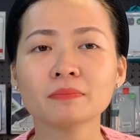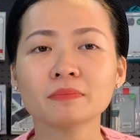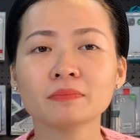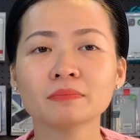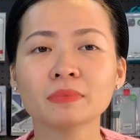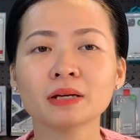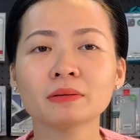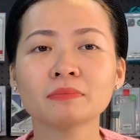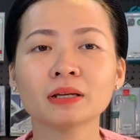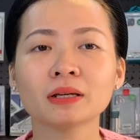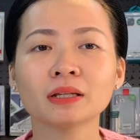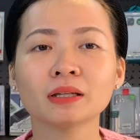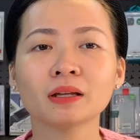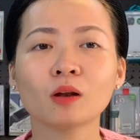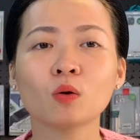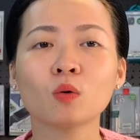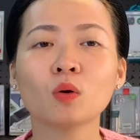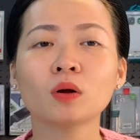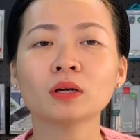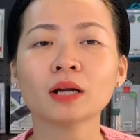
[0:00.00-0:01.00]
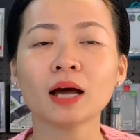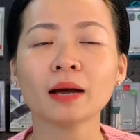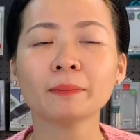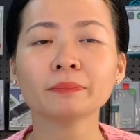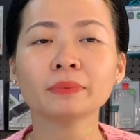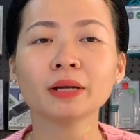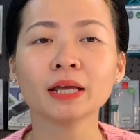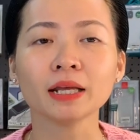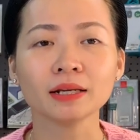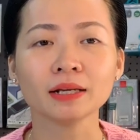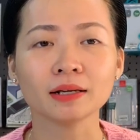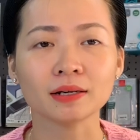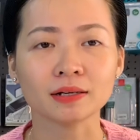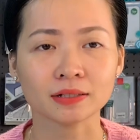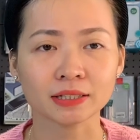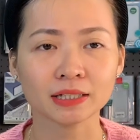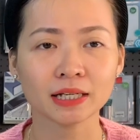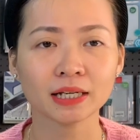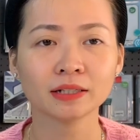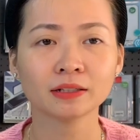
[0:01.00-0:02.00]
bên mình thì luôn update ở
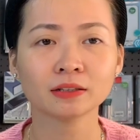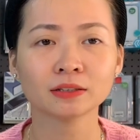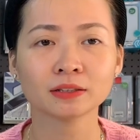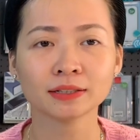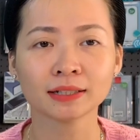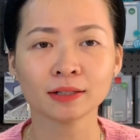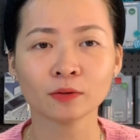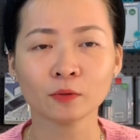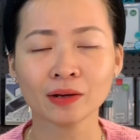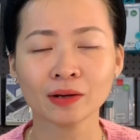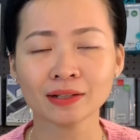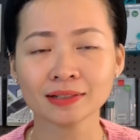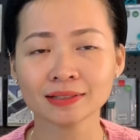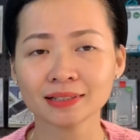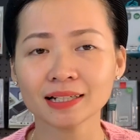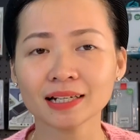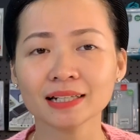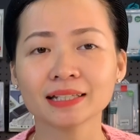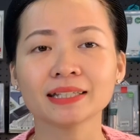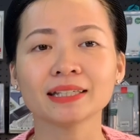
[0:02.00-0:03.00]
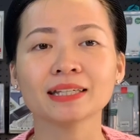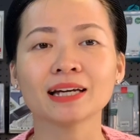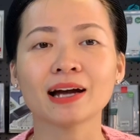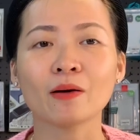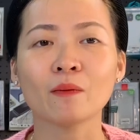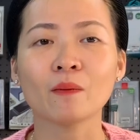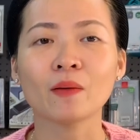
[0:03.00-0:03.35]
trên trang web rất là nhiều